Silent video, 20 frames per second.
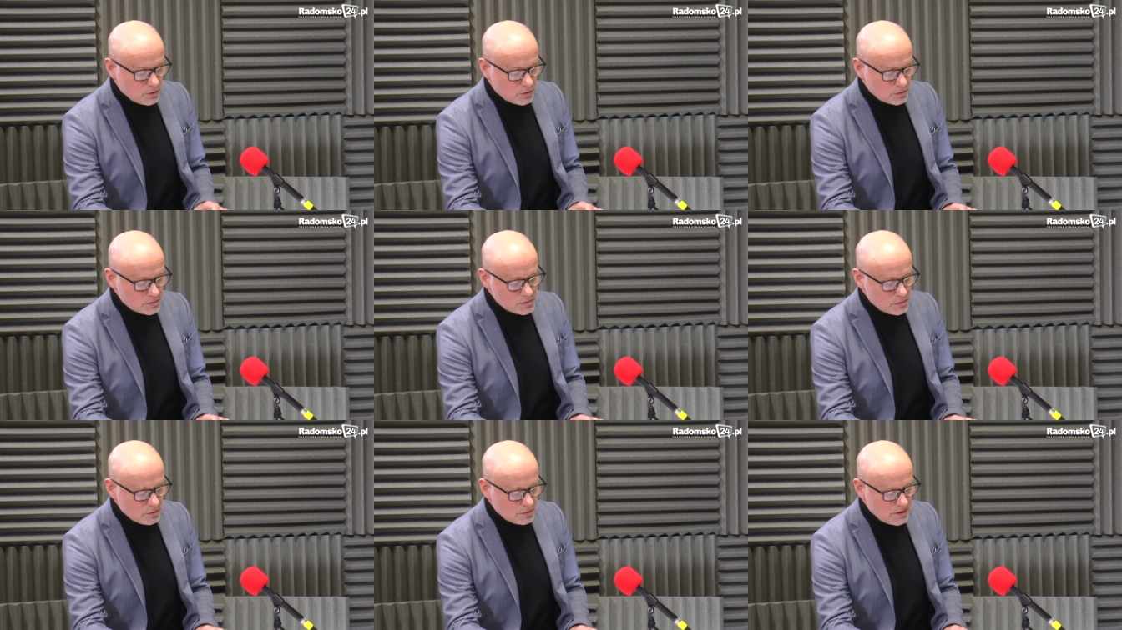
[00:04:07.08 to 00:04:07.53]

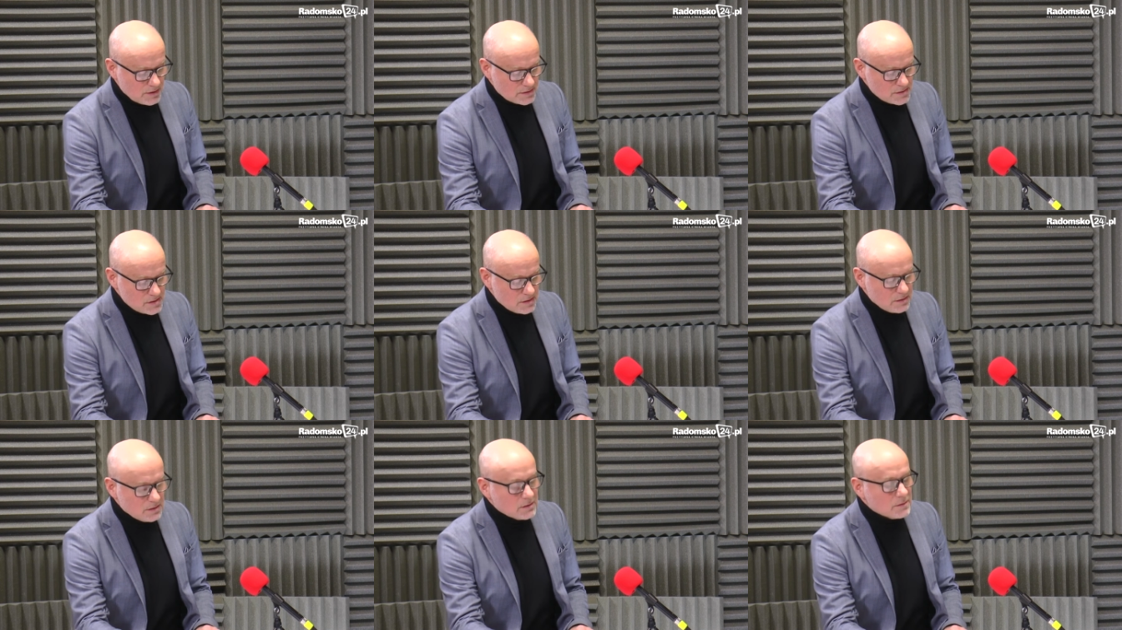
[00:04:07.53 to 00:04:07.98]

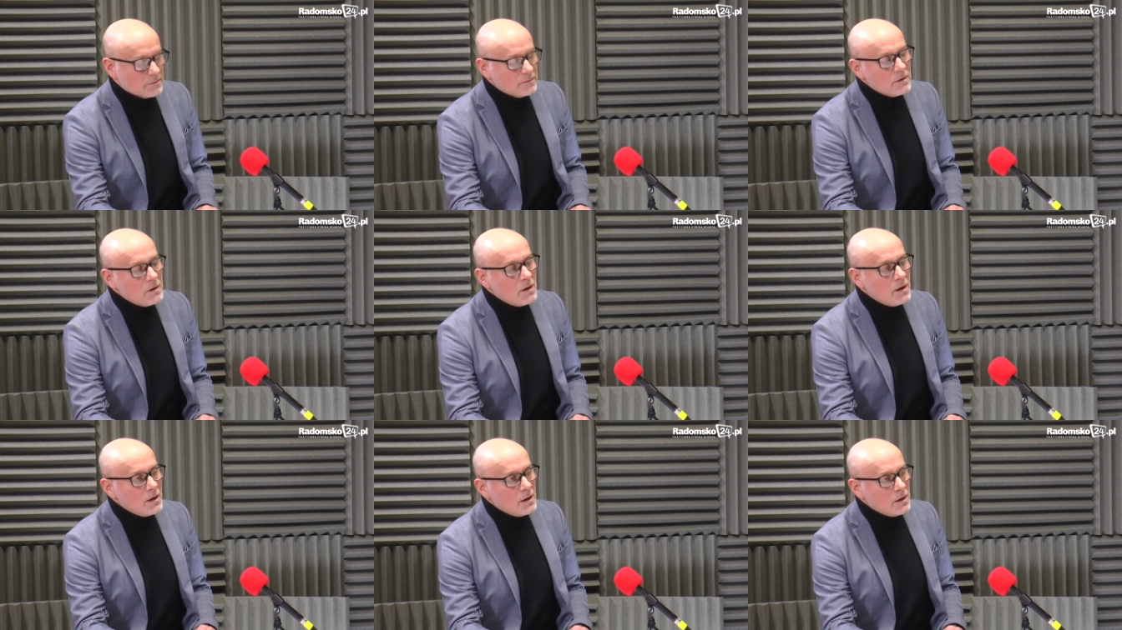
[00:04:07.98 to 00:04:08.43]

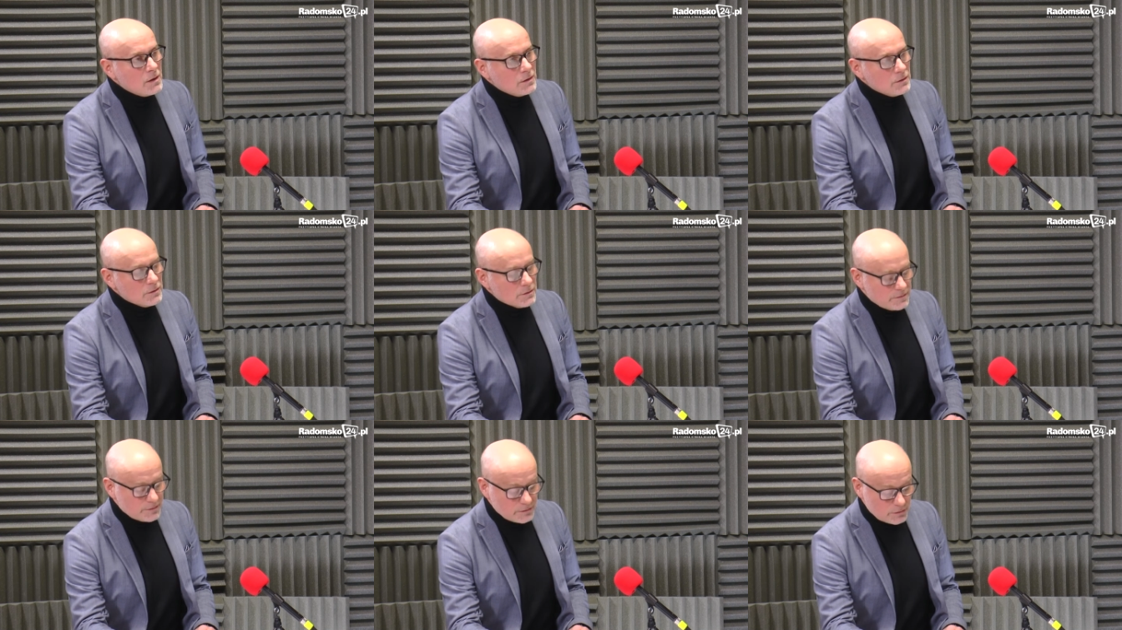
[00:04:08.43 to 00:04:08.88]
konsultacyjnym,
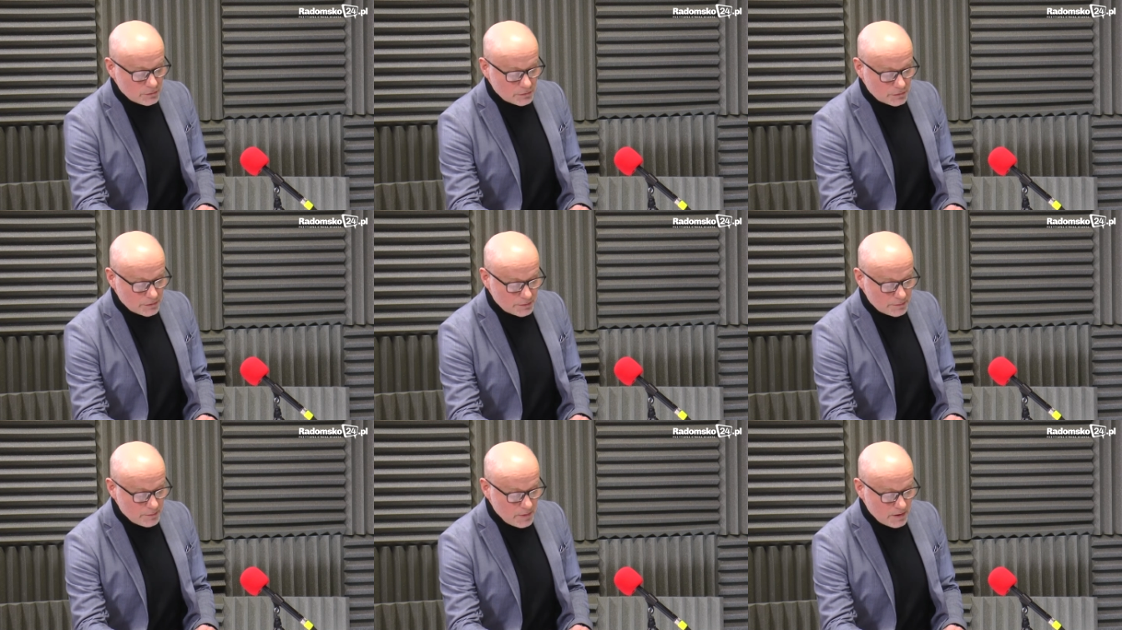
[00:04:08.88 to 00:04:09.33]
e, w
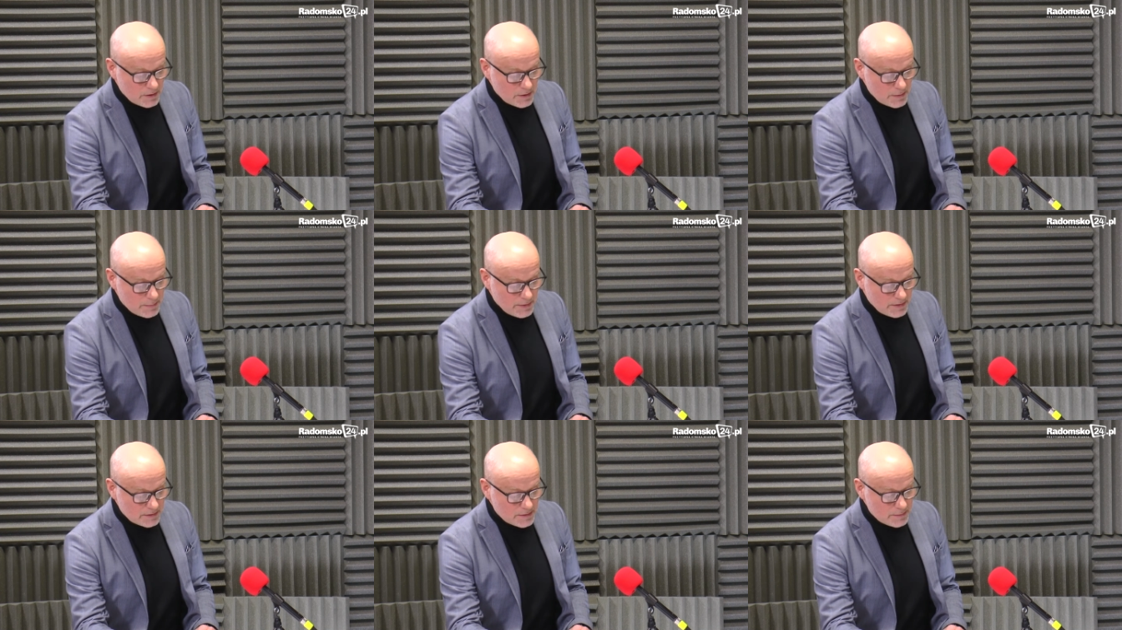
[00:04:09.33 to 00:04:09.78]
którym
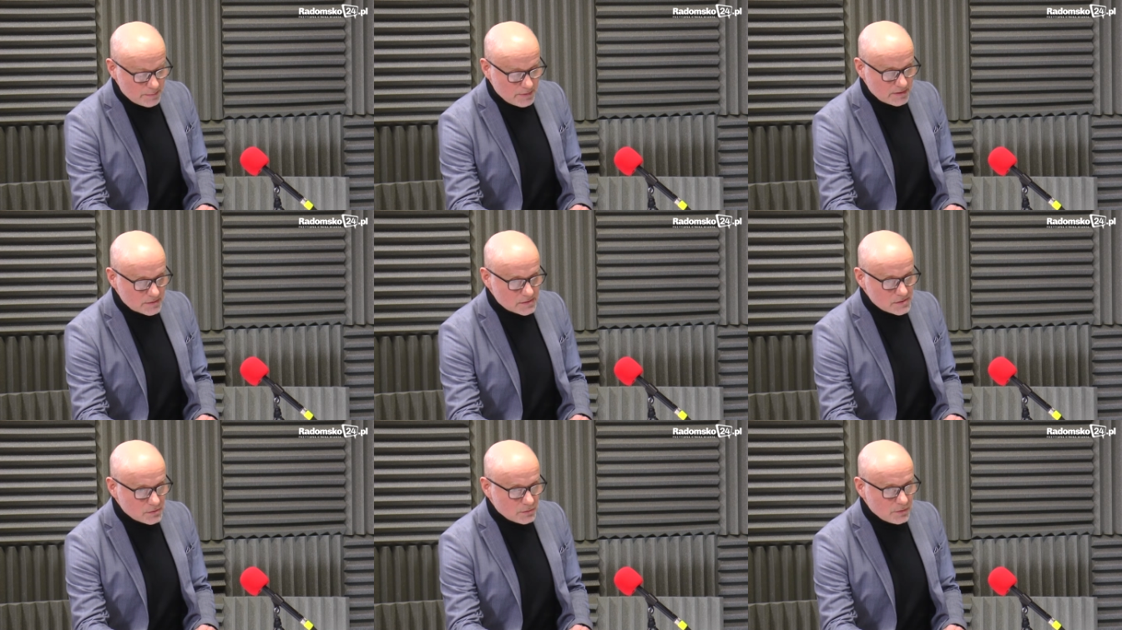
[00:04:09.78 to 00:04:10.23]
e, pani
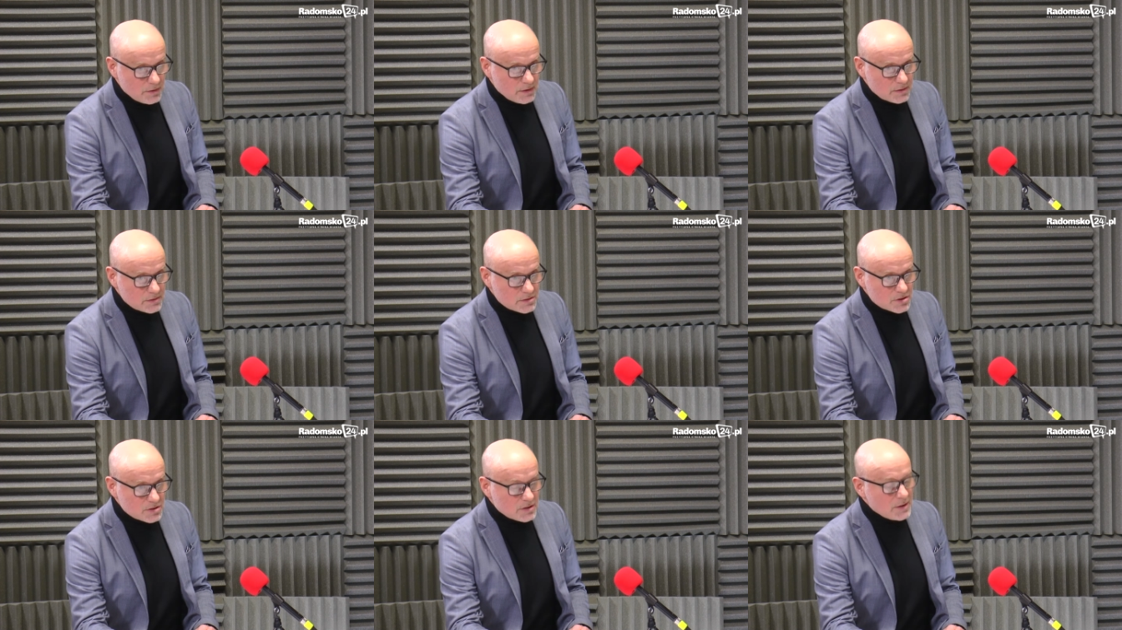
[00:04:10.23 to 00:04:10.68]

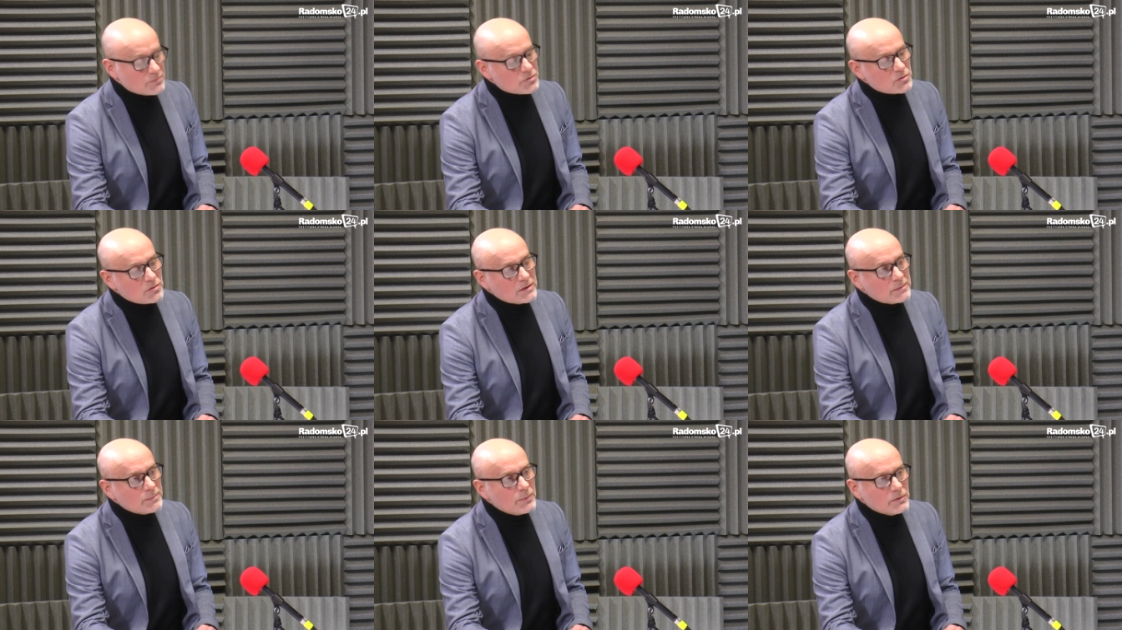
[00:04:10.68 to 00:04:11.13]
pracuje, czy na
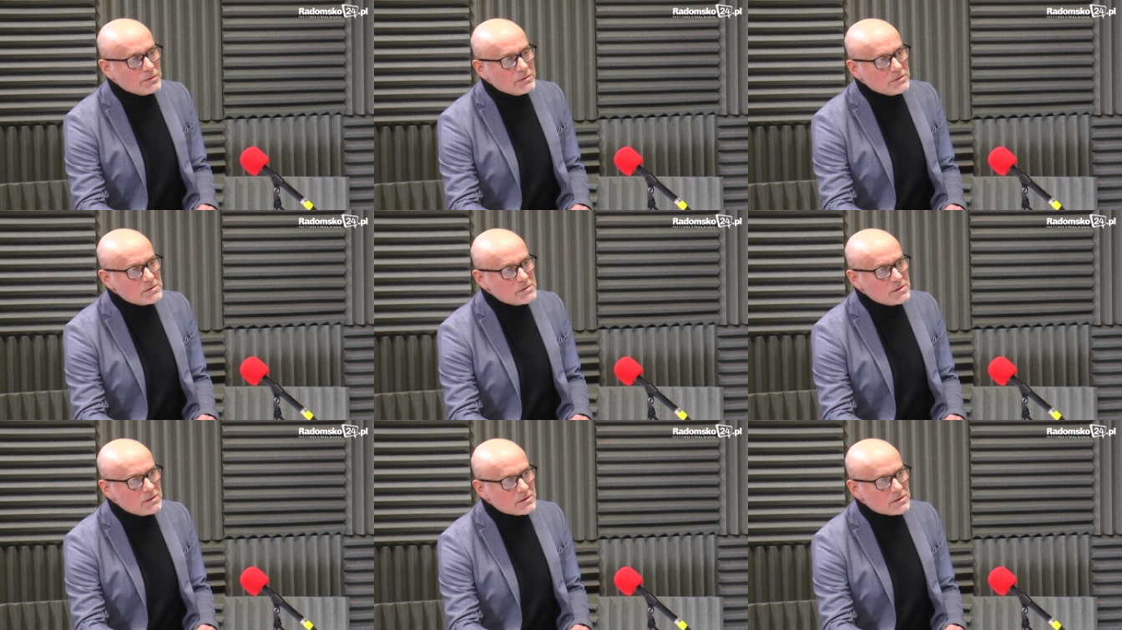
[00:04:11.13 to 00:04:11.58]
przykład policji,